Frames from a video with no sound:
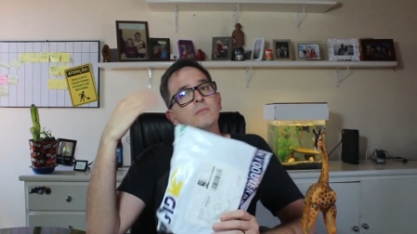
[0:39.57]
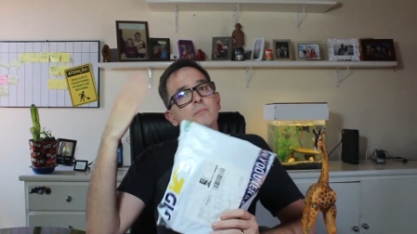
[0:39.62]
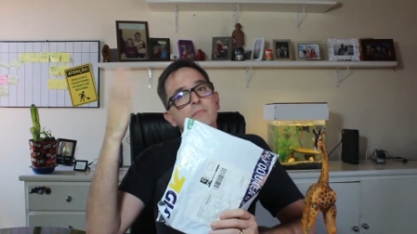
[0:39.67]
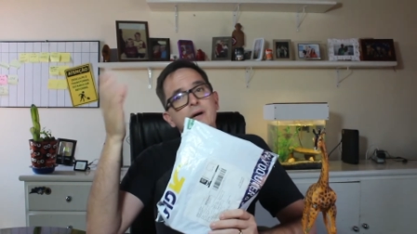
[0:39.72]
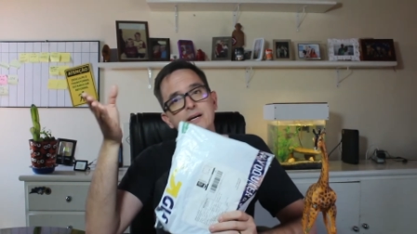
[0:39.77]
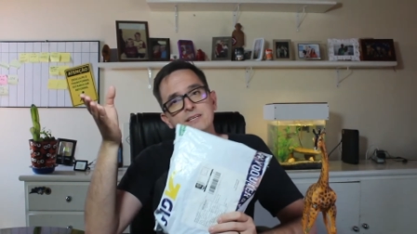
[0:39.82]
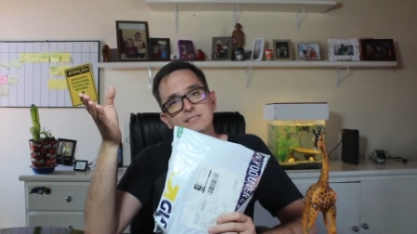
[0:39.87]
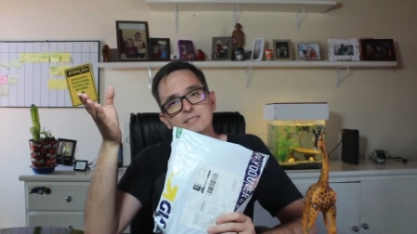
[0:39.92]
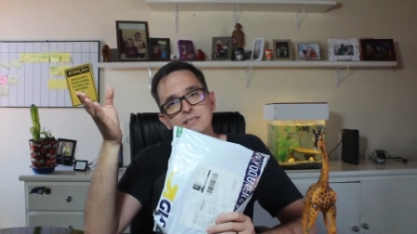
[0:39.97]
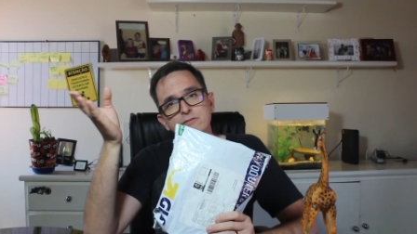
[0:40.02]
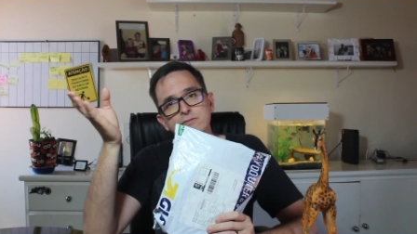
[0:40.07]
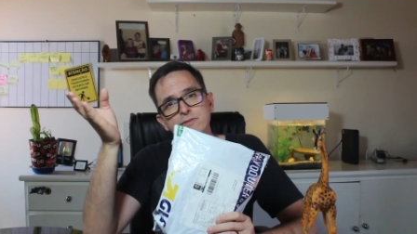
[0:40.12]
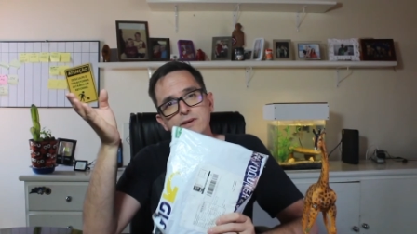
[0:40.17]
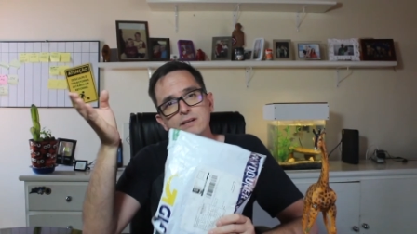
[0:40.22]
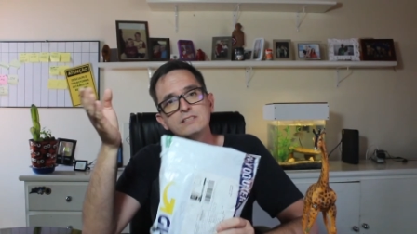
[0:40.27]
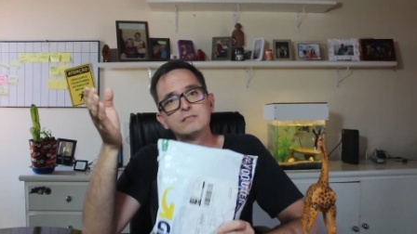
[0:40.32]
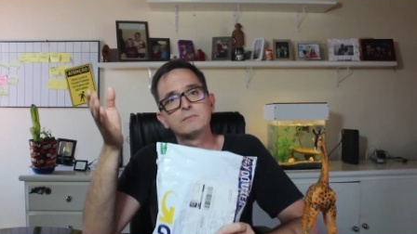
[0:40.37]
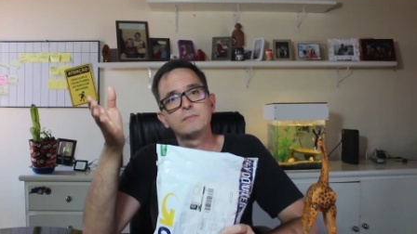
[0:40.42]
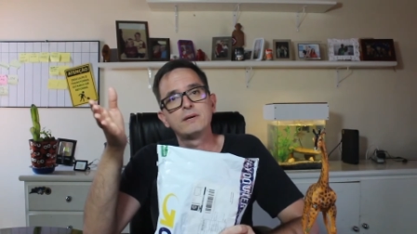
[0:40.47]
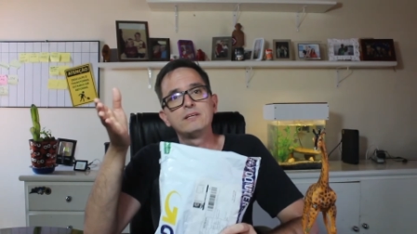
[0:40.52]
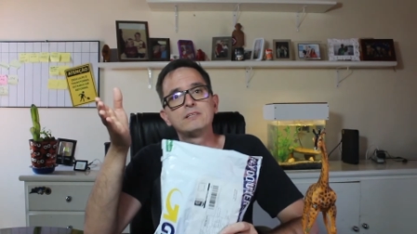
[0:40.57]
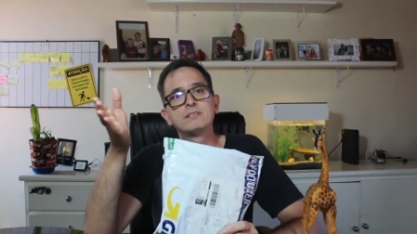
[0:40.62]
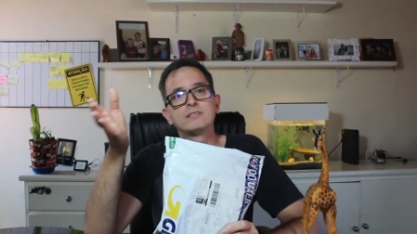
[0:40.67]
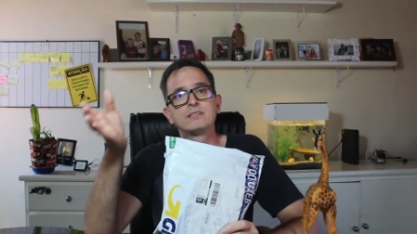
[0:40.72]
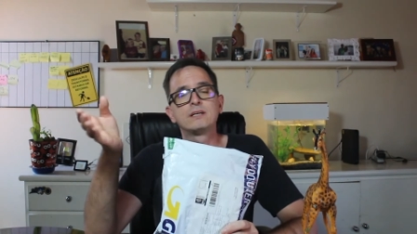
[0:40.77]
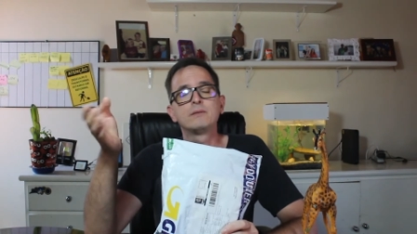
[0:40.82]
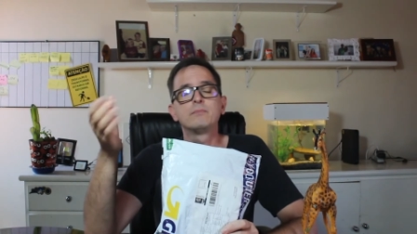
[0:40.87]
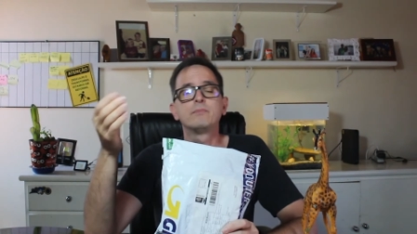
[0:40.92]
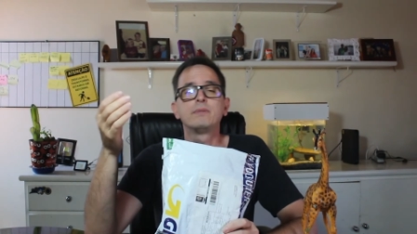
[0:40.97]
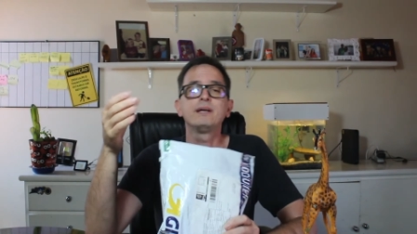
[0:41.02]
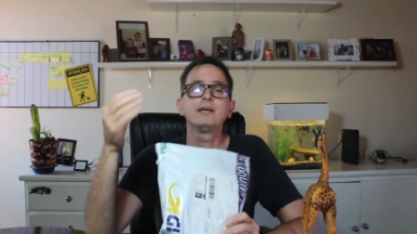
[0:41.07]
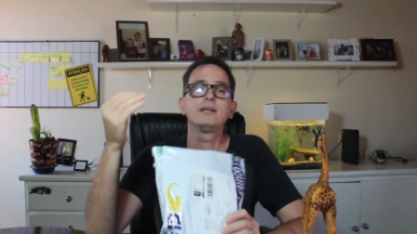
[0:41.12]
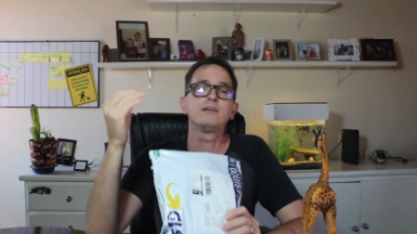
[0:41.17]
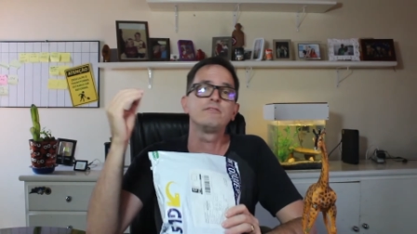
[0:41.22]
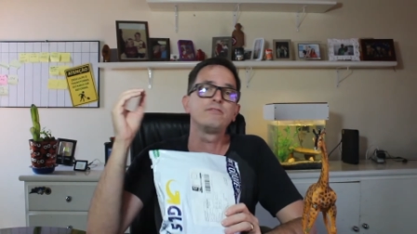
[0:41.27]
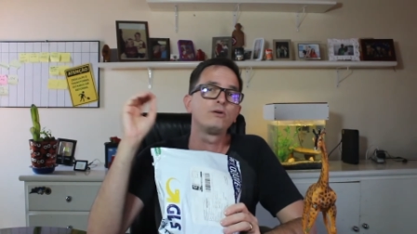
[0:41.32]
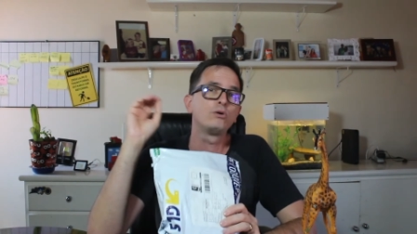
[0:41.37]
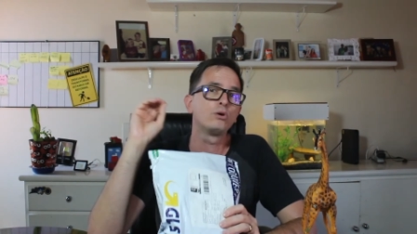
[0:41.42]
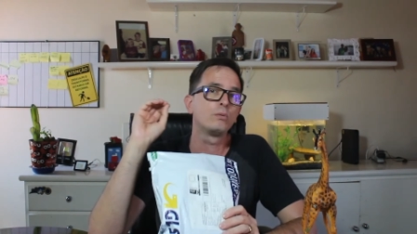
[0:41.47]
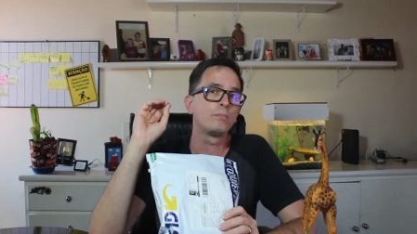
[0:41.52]
mas infelizmente também ele
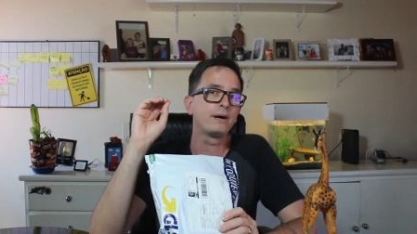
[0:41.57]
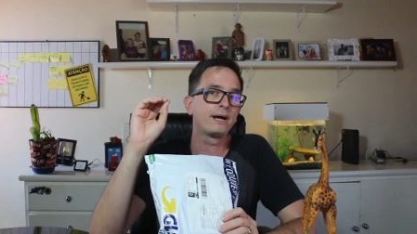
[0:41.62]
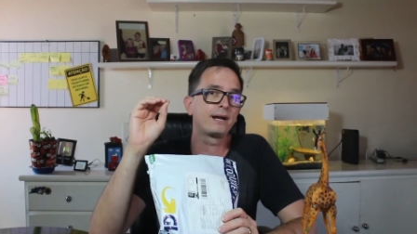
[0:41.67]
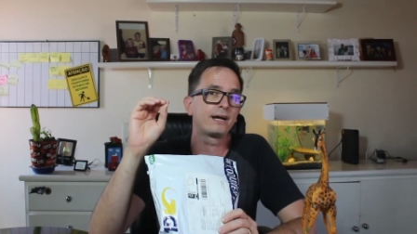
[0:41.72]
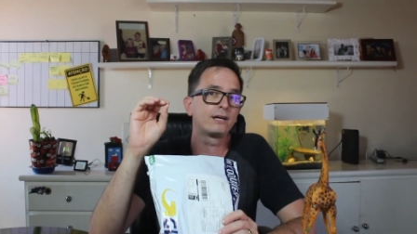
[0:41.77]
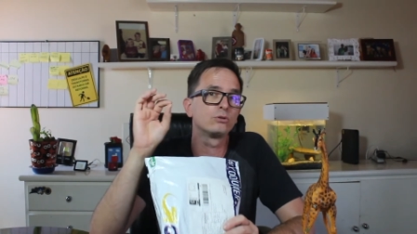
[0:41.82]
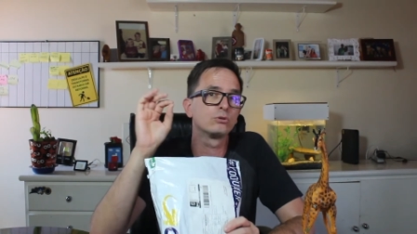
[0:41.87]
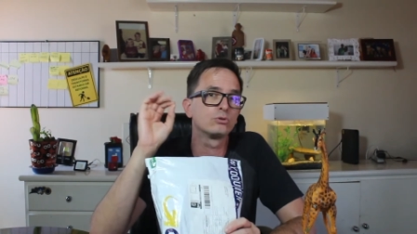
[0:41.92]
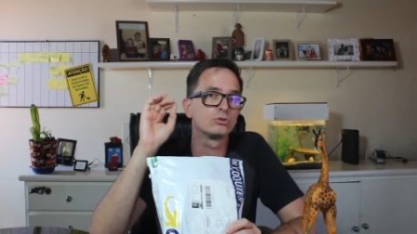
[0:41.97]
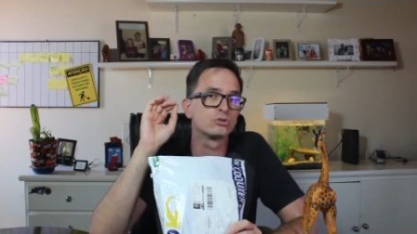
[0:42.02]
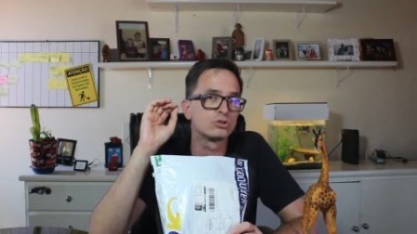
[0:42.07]
ficou parado